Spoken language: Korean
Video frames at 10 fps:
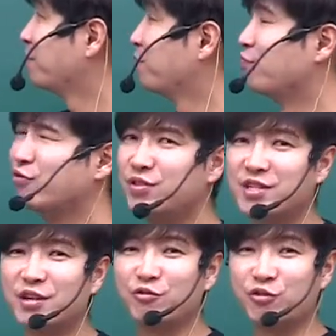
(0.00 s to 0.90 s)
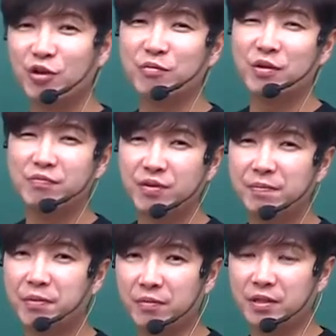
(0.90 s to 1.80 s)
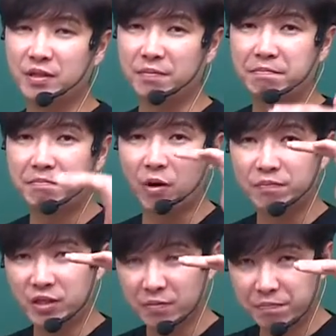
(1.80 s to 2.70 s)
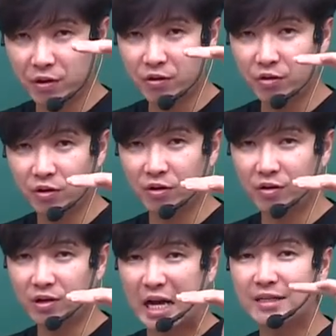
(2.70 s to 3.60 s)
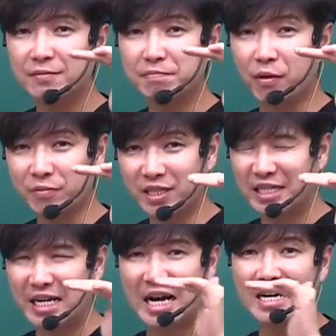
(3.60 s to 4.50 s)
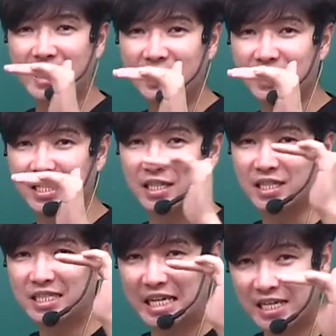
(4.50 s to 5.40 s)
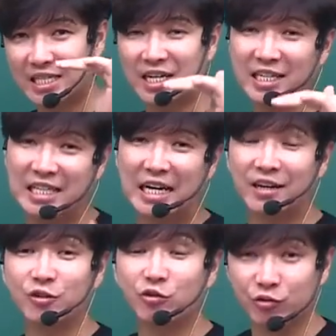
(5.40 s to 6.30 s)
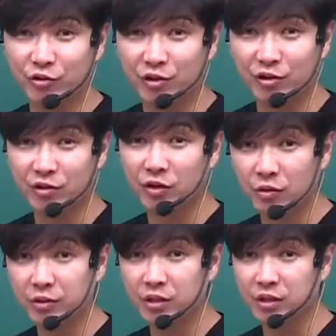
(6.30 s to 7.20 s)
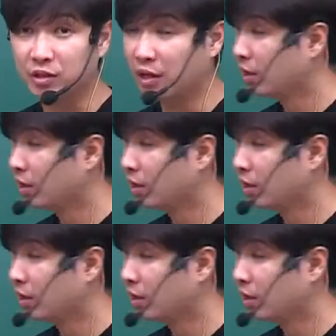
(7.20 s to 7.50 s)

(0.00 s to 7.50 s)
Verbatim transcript: 문제 유형별 풀이법을 법칙별로 한 법칙당 한 강씩 짱짱하게 다 가르쳐 줄 거예요. 여러분들은